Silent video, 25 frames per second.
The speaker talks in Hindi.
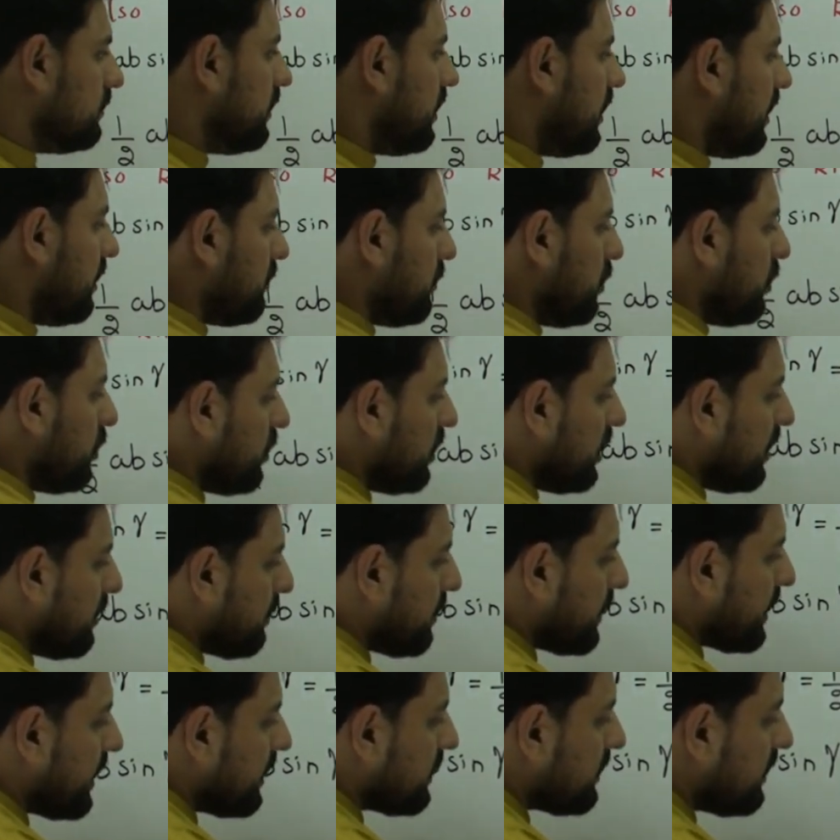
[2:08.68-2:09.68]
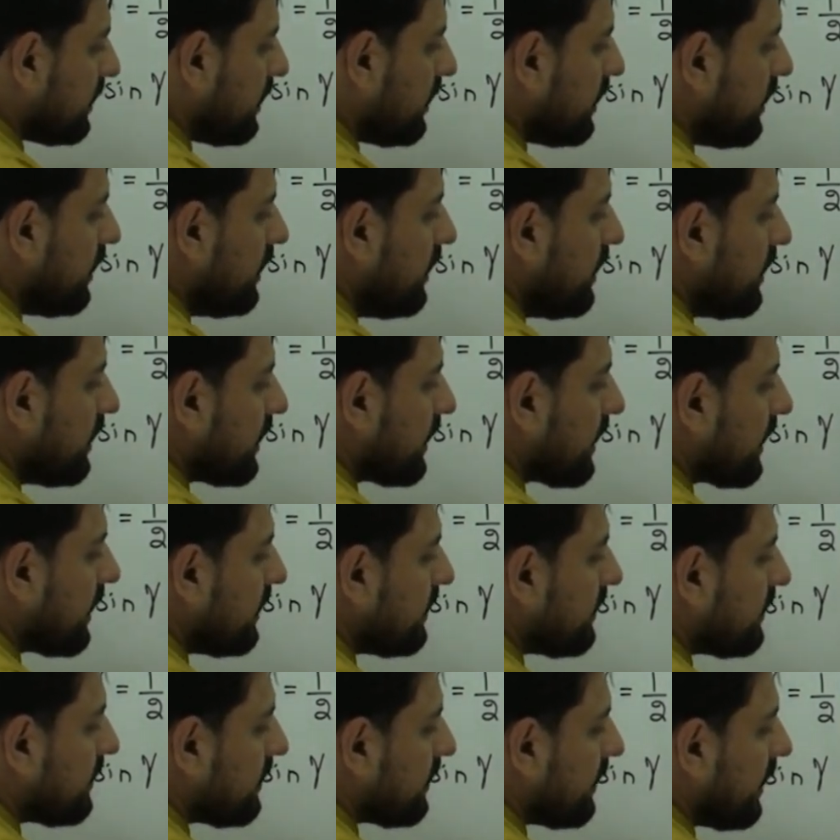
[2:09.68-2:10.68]
हम लोगों ने पढ़ा था कि
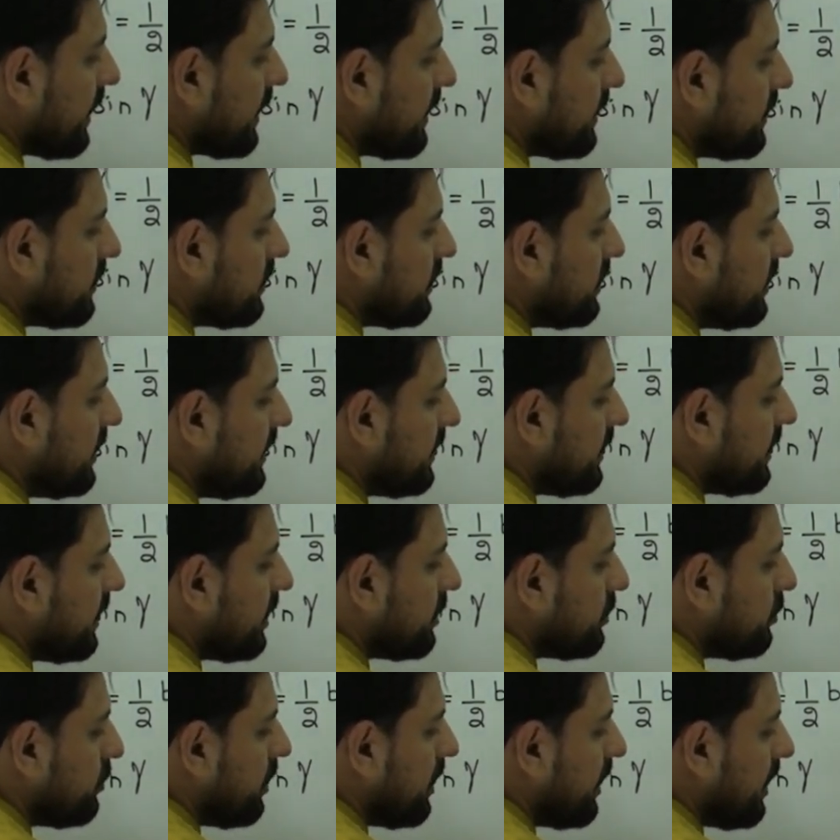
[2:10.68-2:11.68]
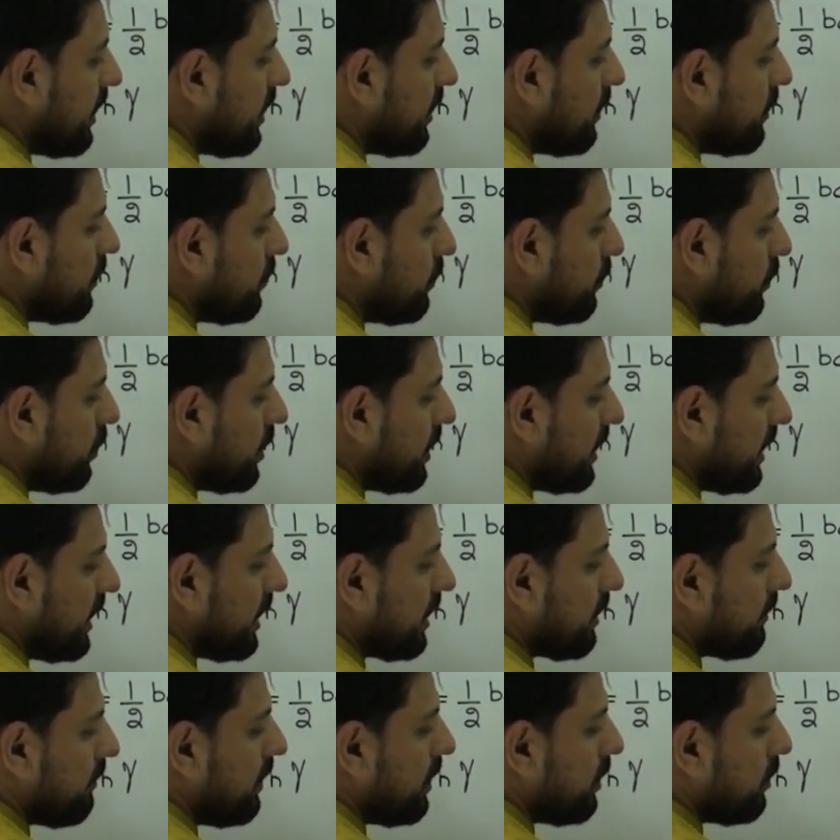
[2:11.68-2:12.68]
साइन थीटा जो है वो
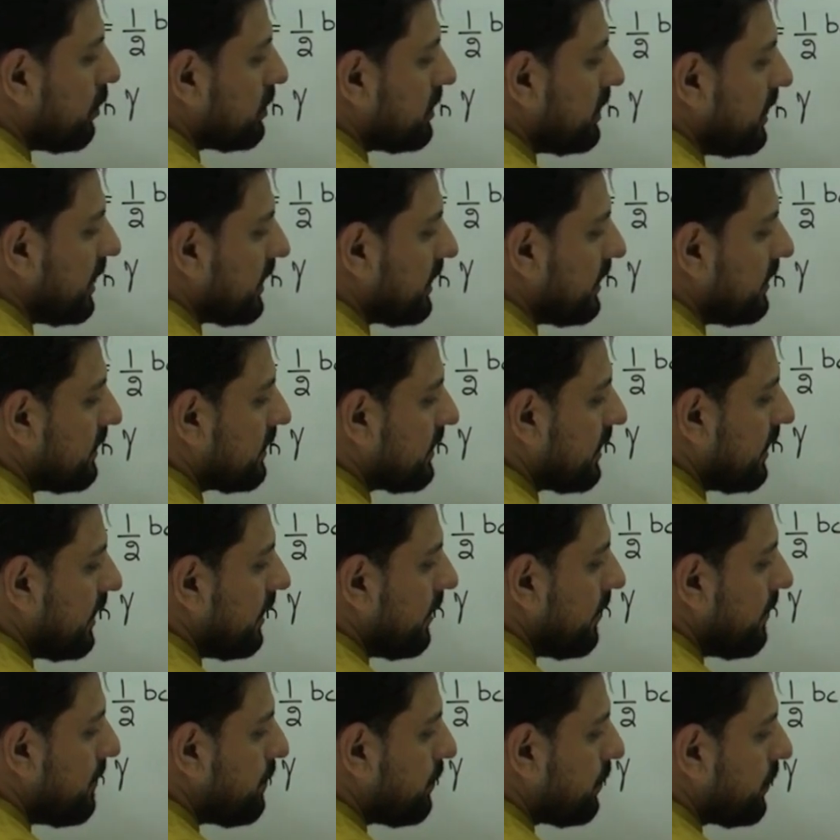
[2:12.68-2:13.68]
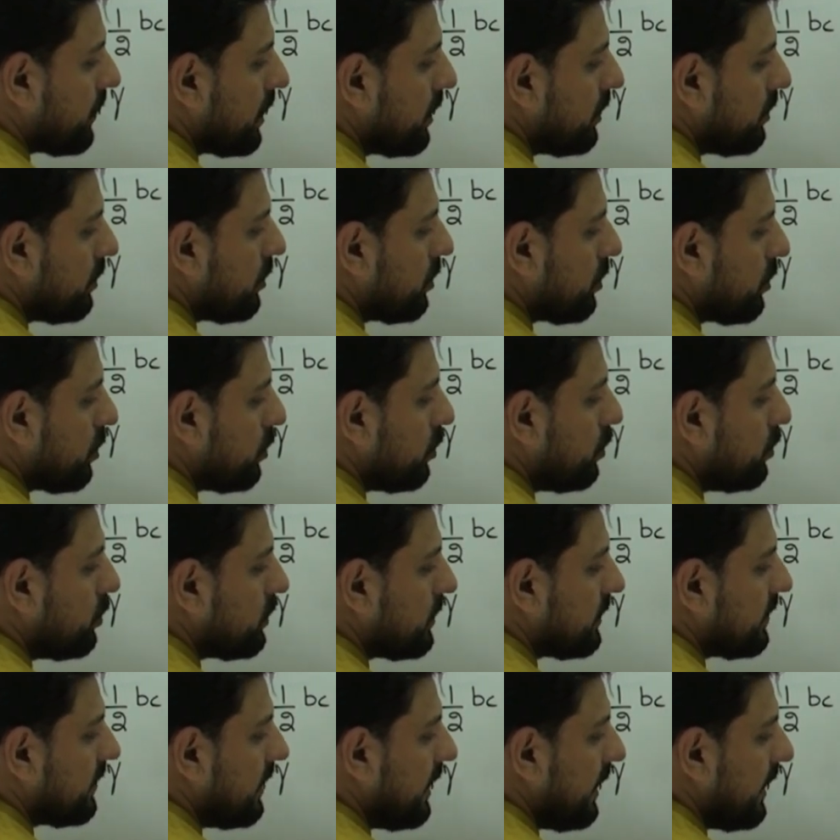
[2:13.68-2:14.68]
इक्वल होता है किसके टू
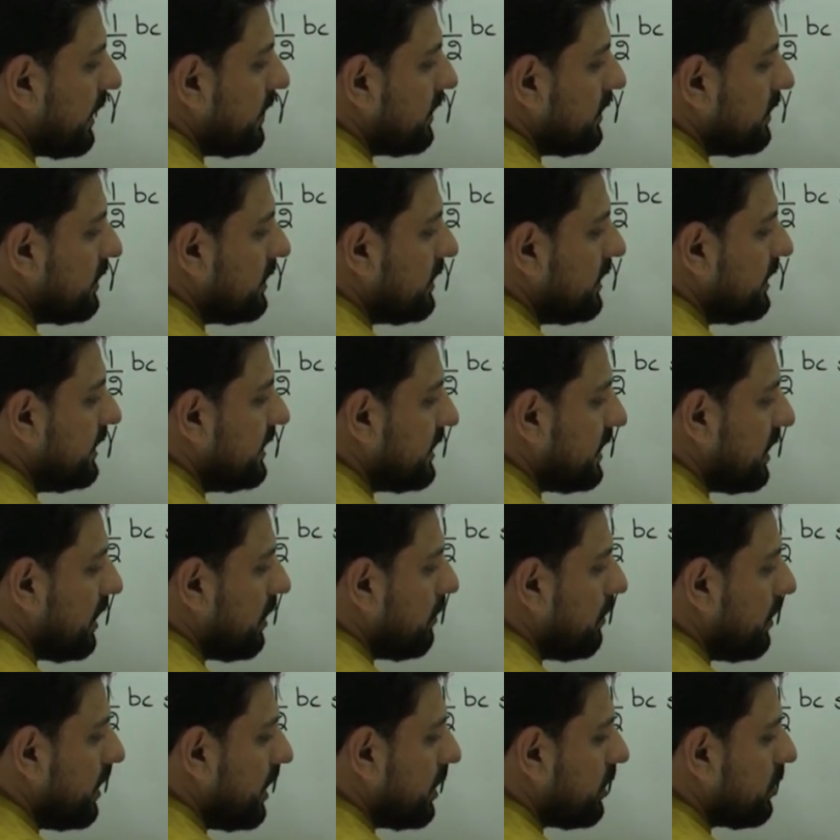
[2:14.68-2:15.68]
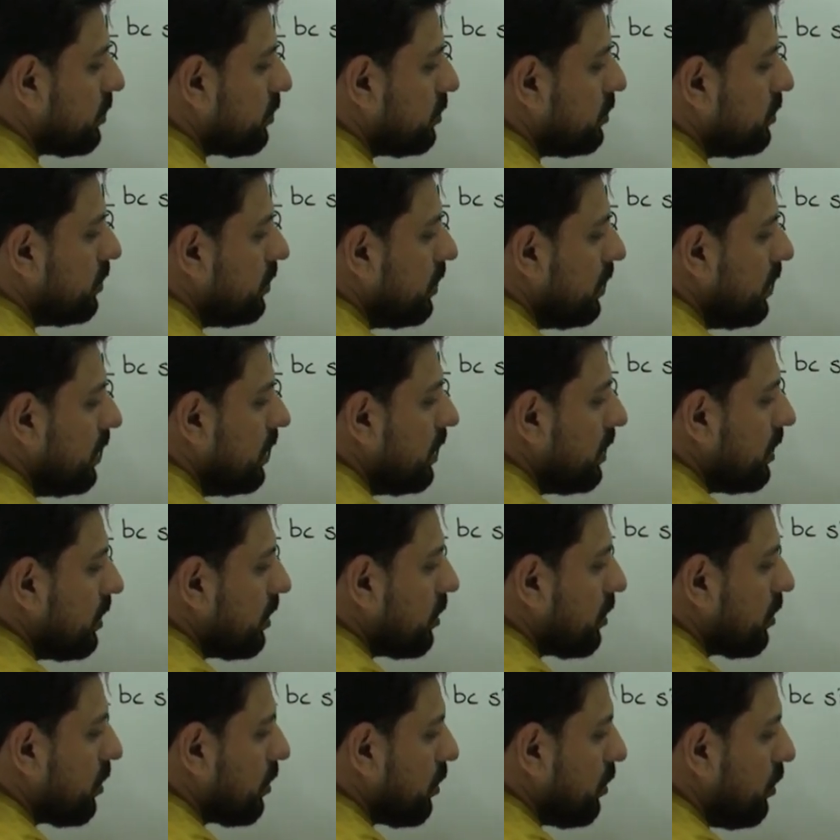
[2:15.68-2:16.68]
साइन थीटा बाई टू
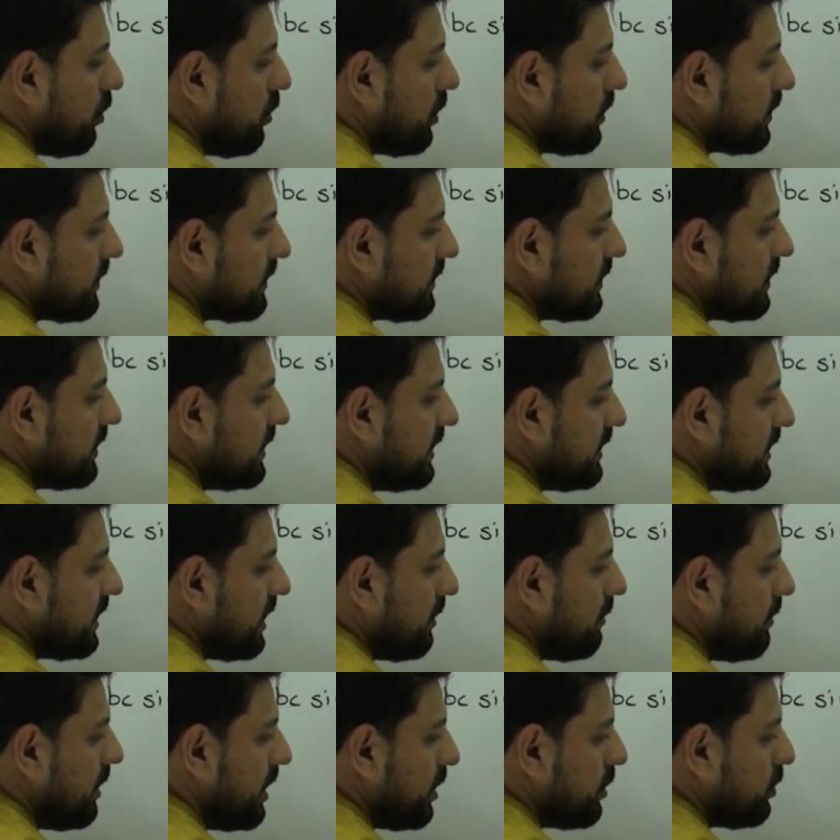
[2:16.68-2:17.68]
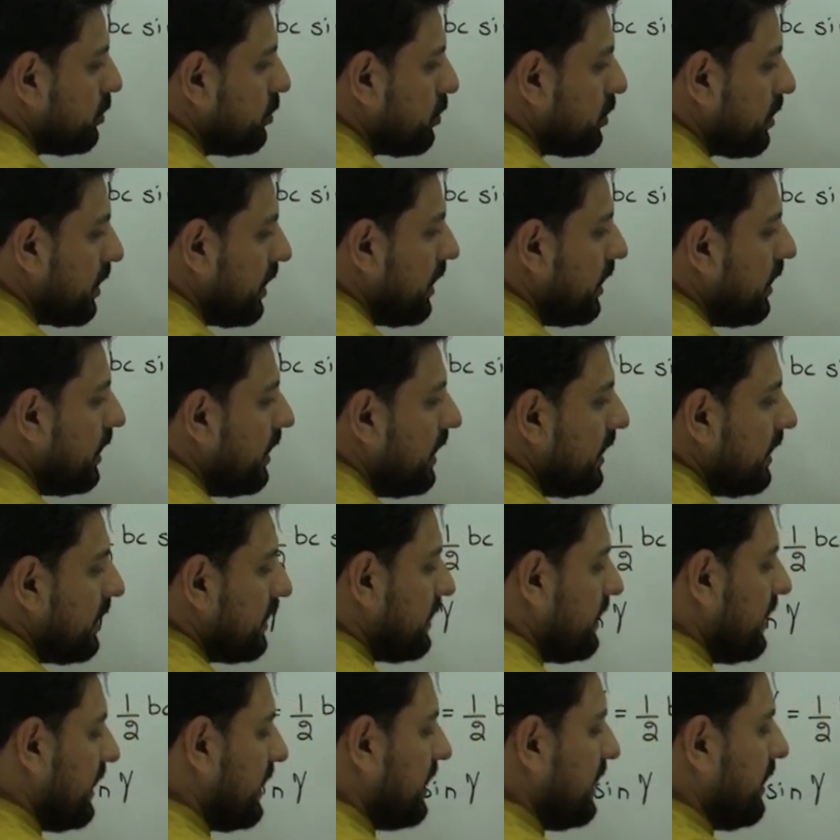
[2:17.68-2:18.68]
कोस थीटा बाई टू का
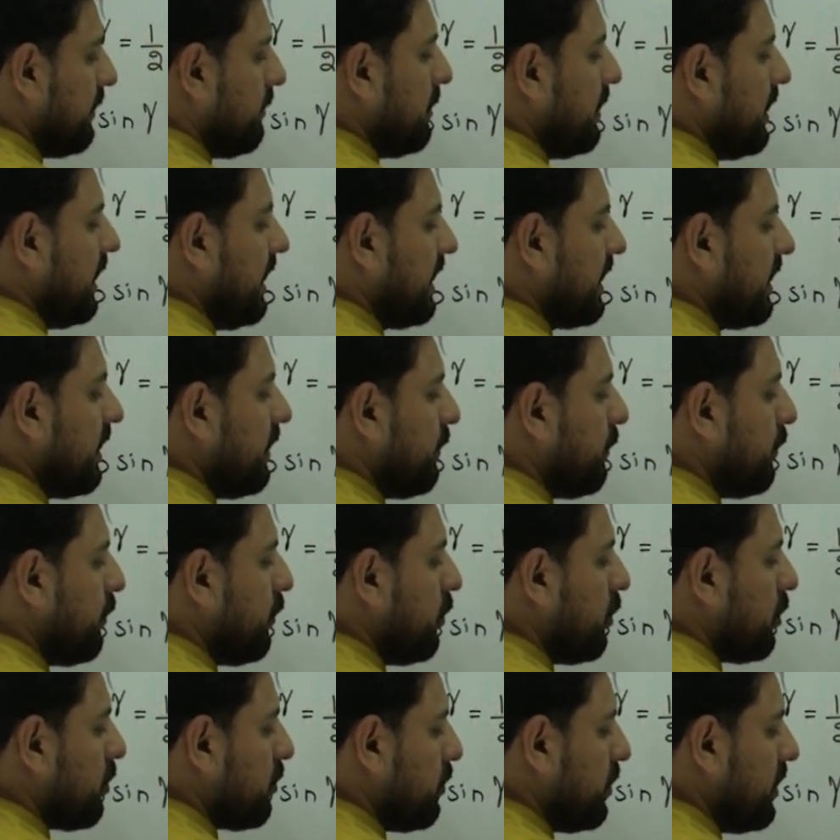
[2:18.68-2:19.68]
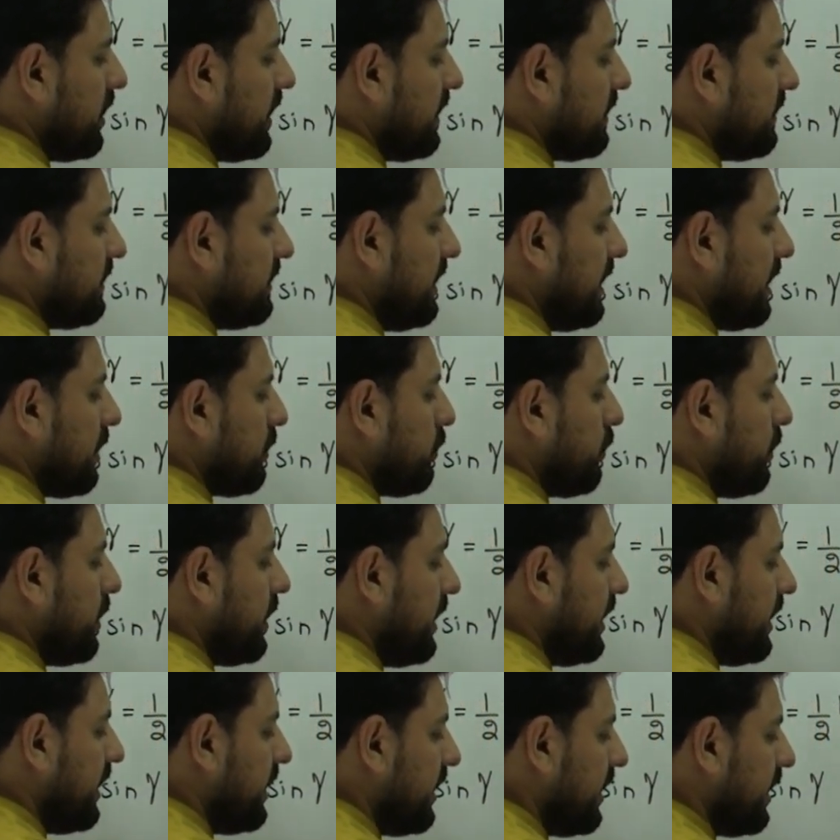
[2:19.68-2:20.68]
द डबल एंगल फॉर्मूलाज दैट वी
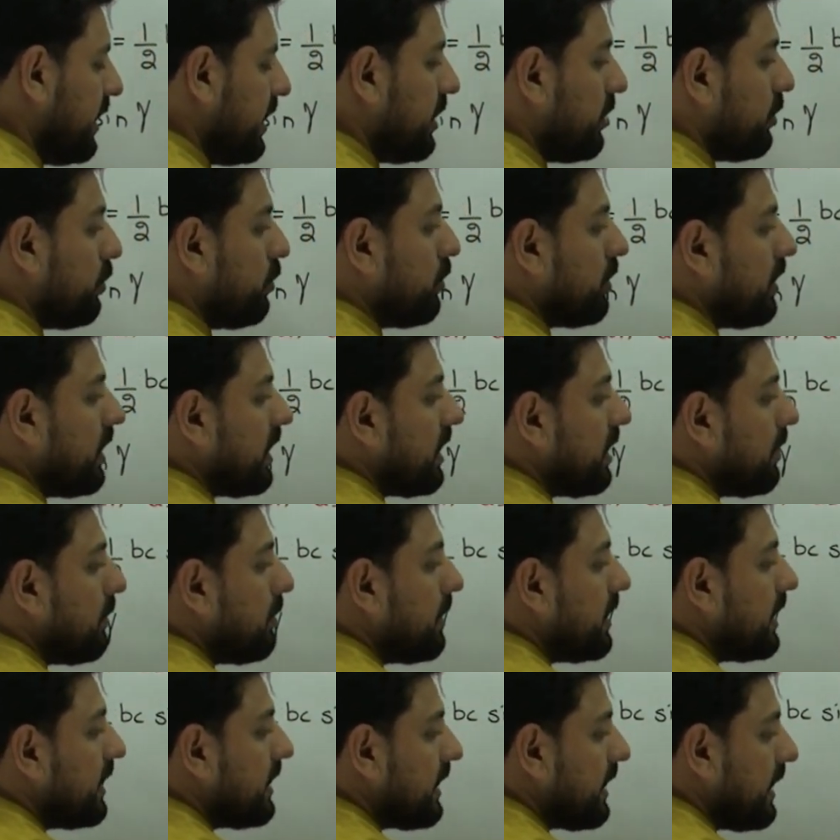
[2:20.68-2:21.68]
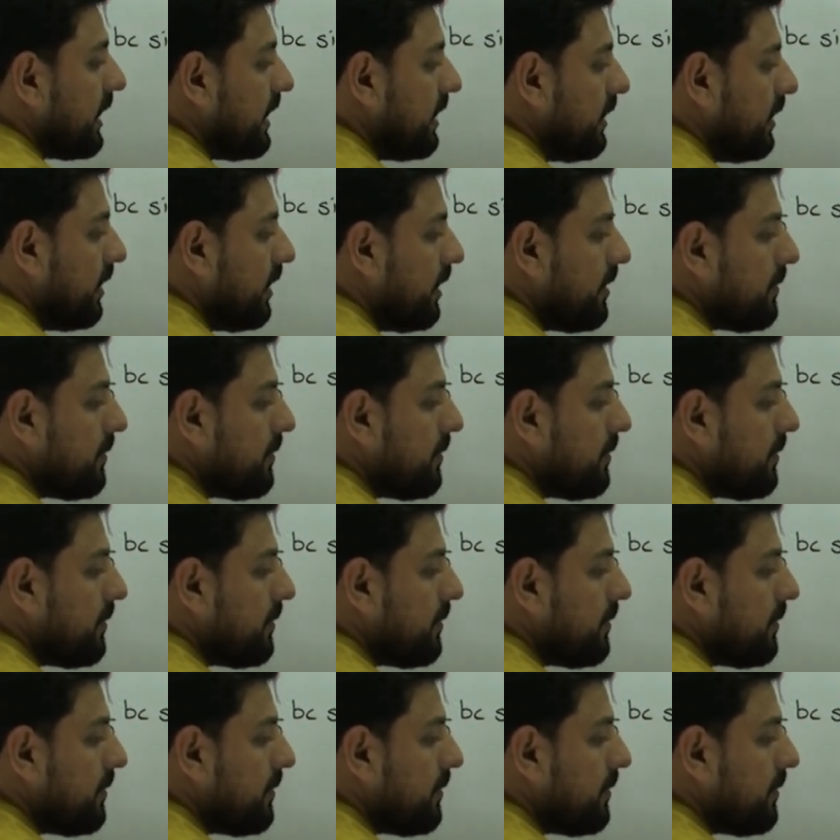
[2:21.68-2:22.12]
डिड इन यूनिट नंबर टेन